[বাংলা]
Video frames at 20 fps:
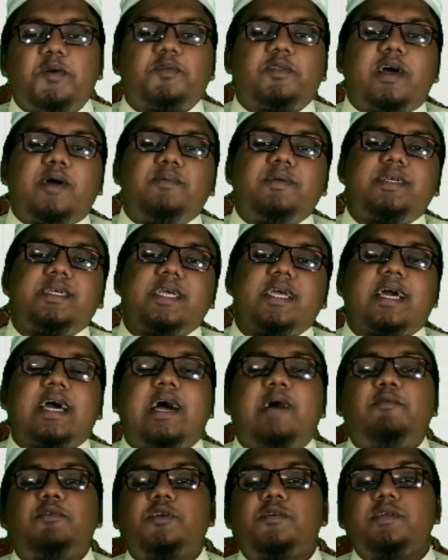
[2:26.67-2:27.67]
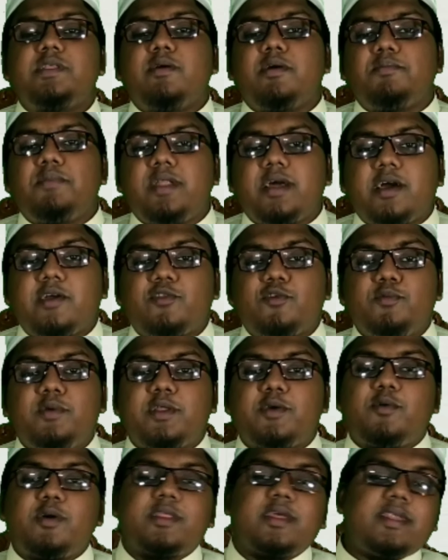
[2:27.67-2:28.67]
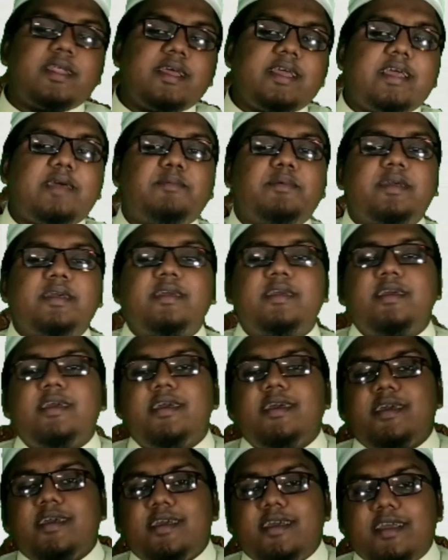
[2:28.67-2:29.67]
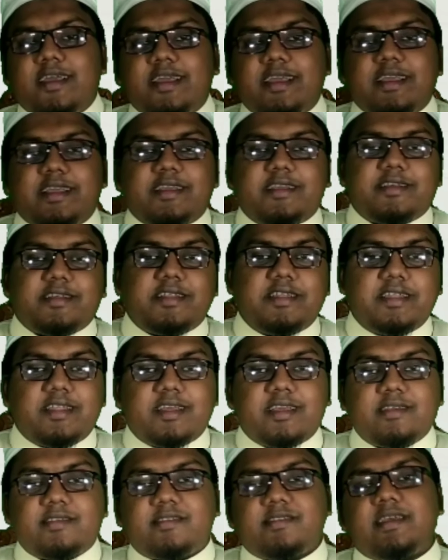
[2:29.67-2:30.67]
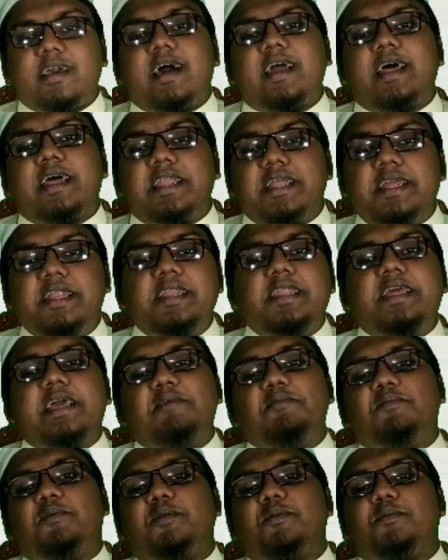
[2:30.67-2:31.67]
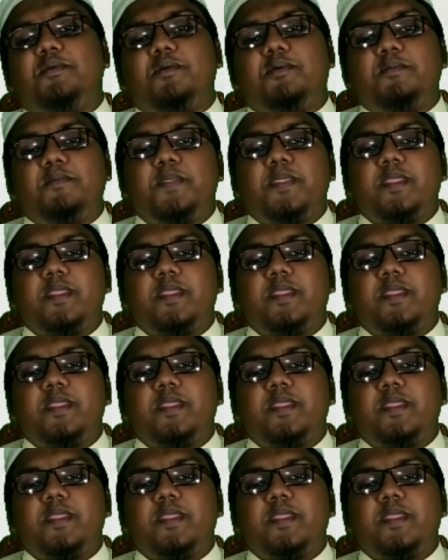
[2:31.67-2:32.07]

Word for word: তা আমি শেখ আহমদ শহীদ আহমদ বারাকাতুমের কথাটা কি আমি এই ইস্তেয়ারা ঋণ নিয়ে আমি বলবো